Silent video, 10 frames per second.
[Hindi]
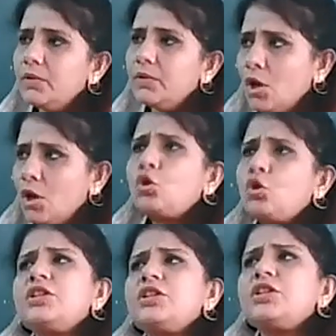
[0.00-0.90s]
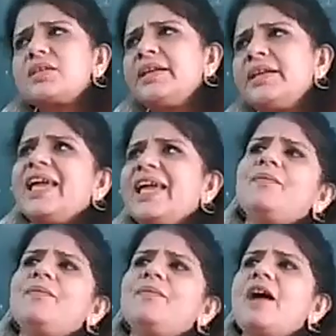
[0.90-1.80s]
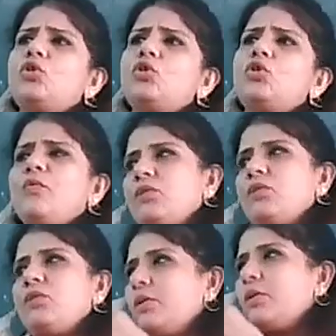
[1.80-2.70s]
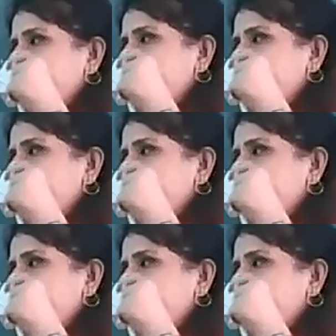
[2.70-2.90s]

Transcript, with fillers: though this in detail we have to do when we will be doing our